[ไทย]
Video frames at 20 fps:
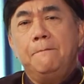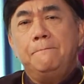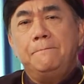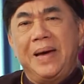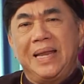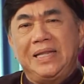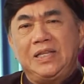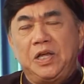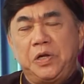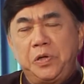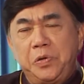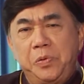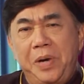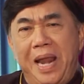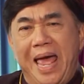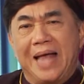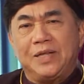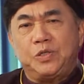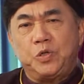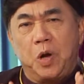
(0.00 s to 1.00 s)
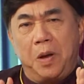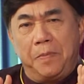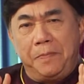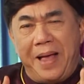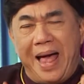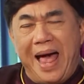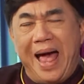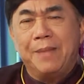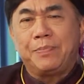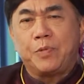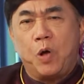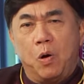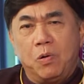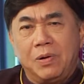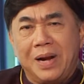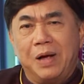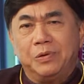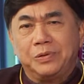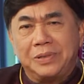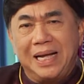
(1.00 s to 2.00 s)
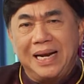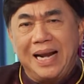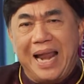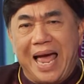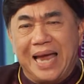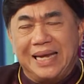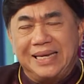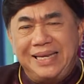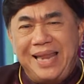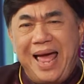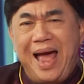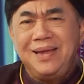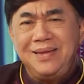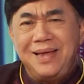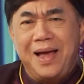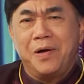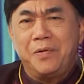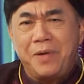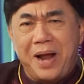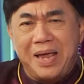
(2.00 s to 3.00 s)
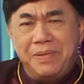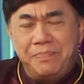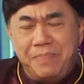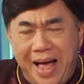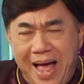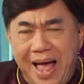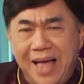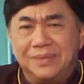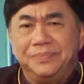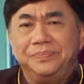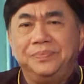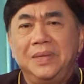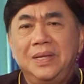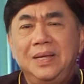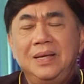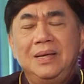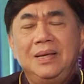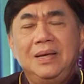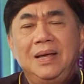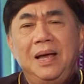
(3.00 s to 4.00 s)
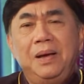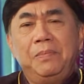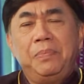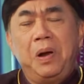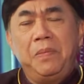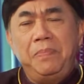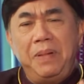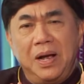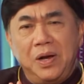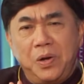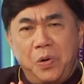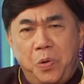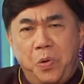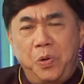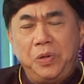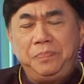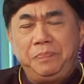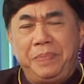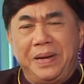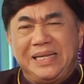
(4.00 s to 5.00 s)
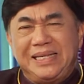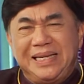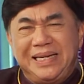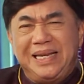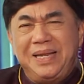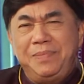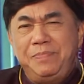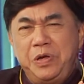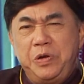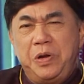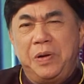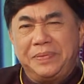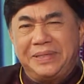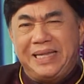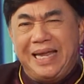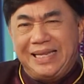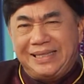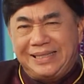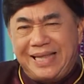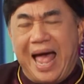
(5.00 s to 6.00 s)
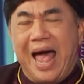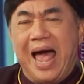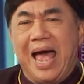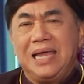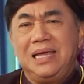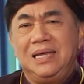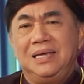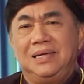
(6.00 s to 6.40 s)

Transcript: มันจะดูแลสุขภาพของเราทั้งหลายได้อย่างไรบ้าง เพราะมังคุดเป็นสิ่งที่มีในประเทศไทย